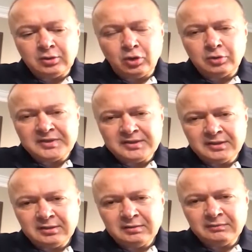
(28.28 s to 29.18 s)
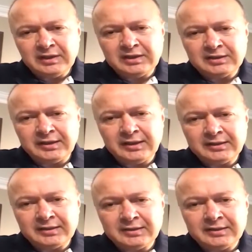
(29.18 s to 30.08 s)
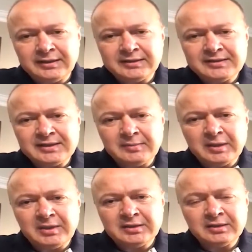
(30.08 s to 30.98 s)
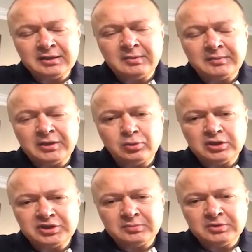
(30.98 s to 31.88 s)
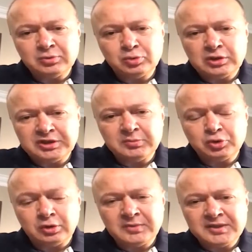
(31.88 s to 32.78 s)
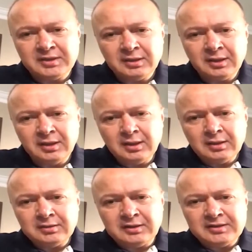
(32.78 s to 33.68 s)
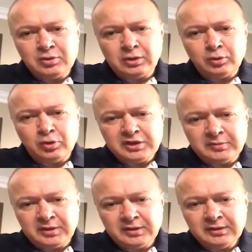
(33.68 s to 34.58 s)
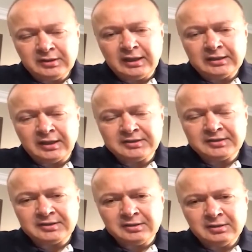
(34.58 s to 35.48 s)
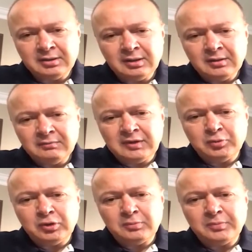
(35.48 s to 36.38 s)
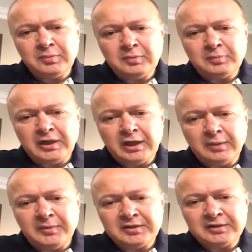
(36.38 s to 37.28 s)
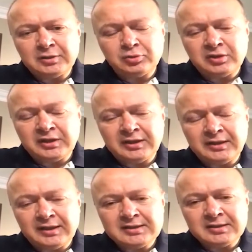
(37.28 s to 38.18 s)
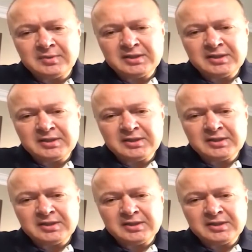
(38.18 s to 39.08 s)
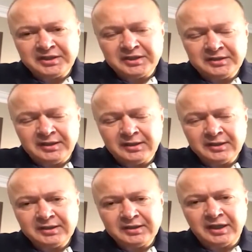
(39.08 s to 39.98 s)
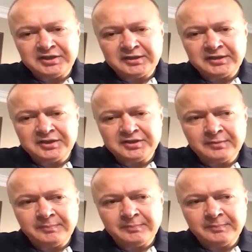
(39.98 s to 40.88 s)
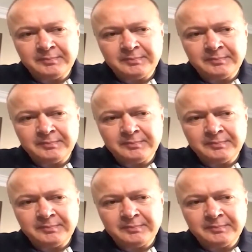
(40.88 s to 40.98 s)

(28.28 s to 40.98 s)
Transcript: olması ve kıt kaynaklara da neredeyse hemen hemen tamamıyla ulaşıl, ulaşılmış olması denize olan özlemi daha da arttırdı. Ve bunun beraberinde Türkiye'deki yansıması mavi vatan şeklinde gerçekleşti.